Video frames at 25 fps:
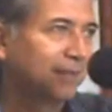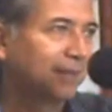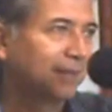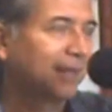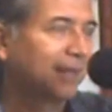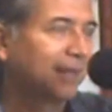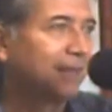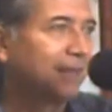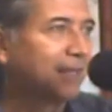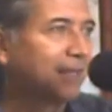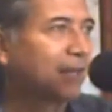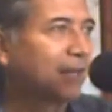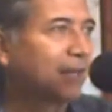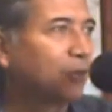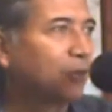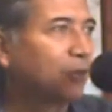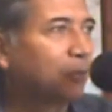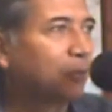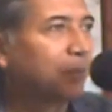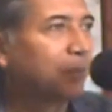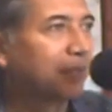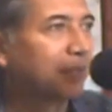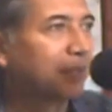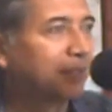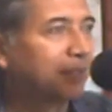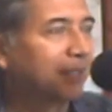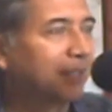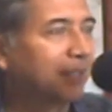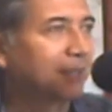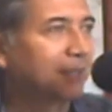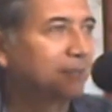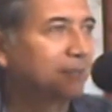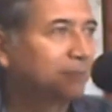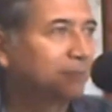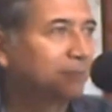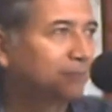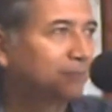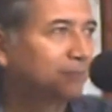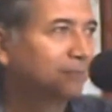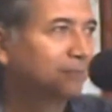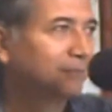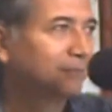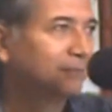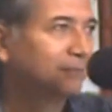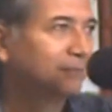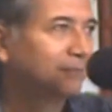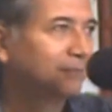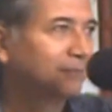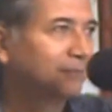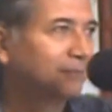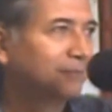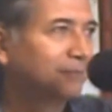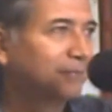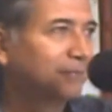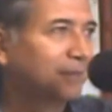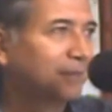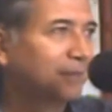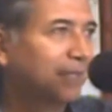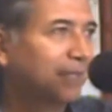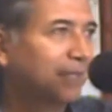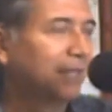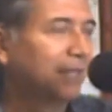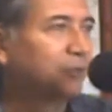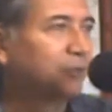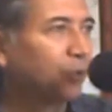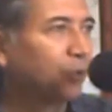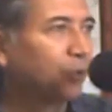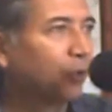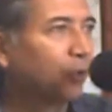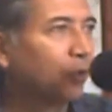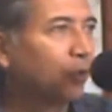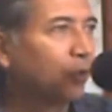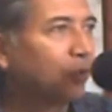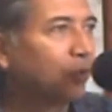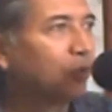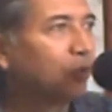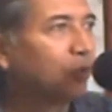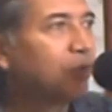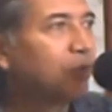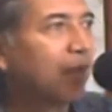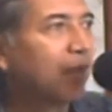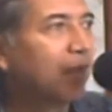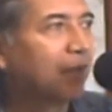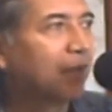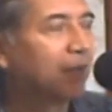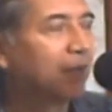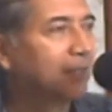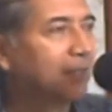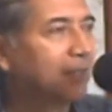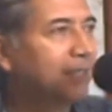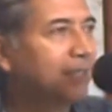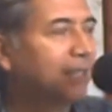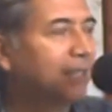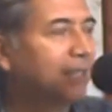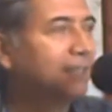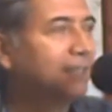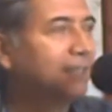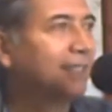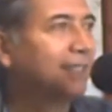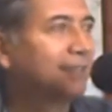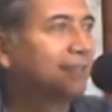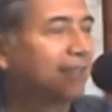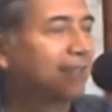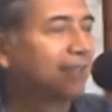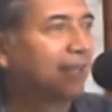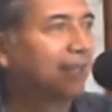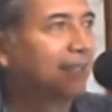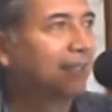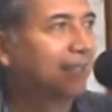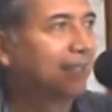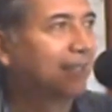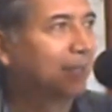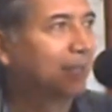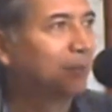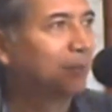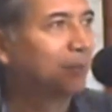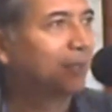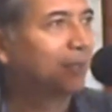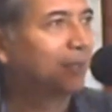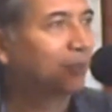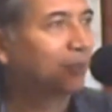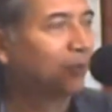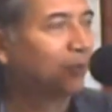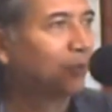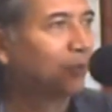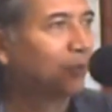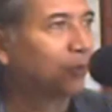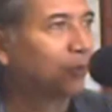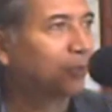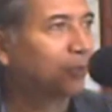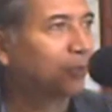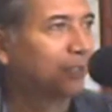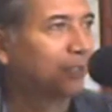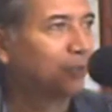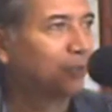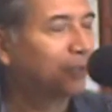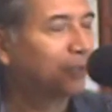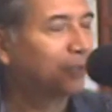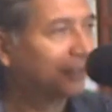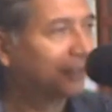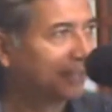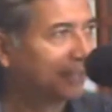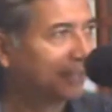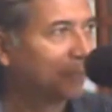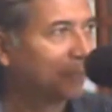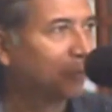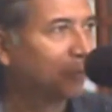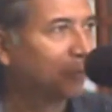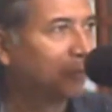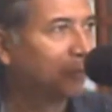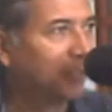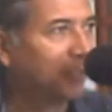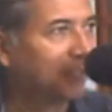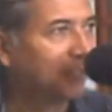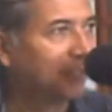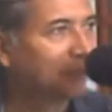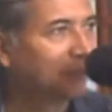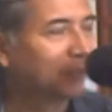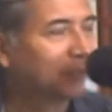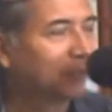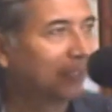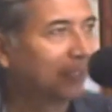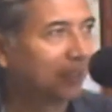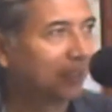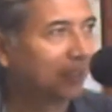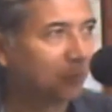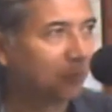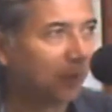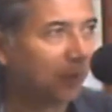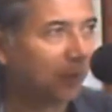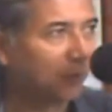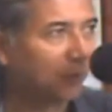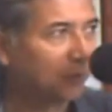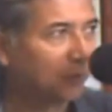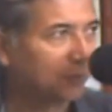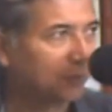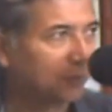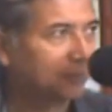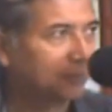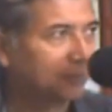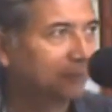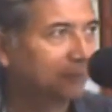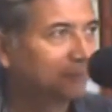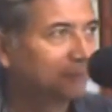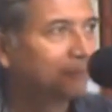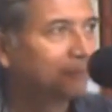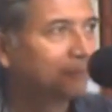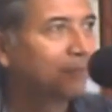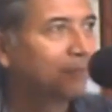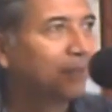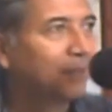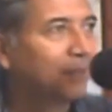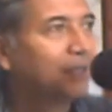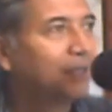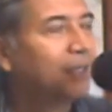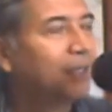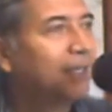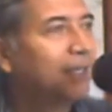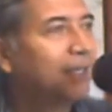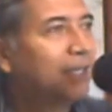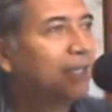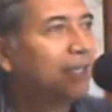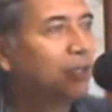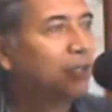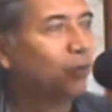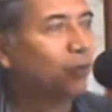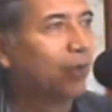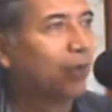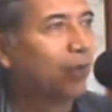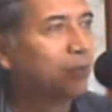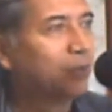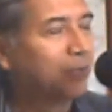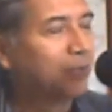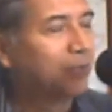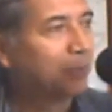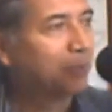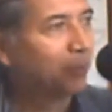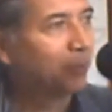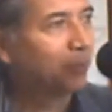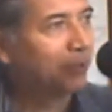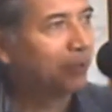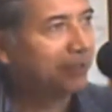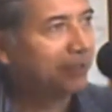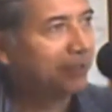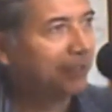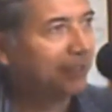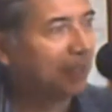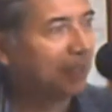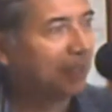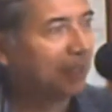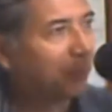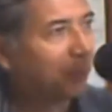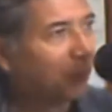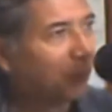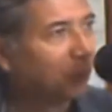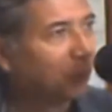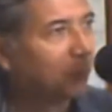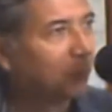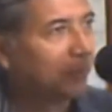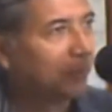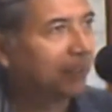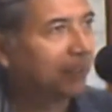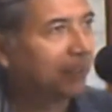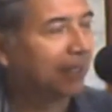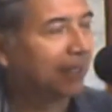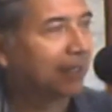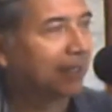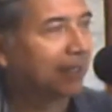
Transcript: Ganar o perder. El todo o nada. Y ahí está el grave error de lo que estamos viendo en el Ecuador. No hay una política pública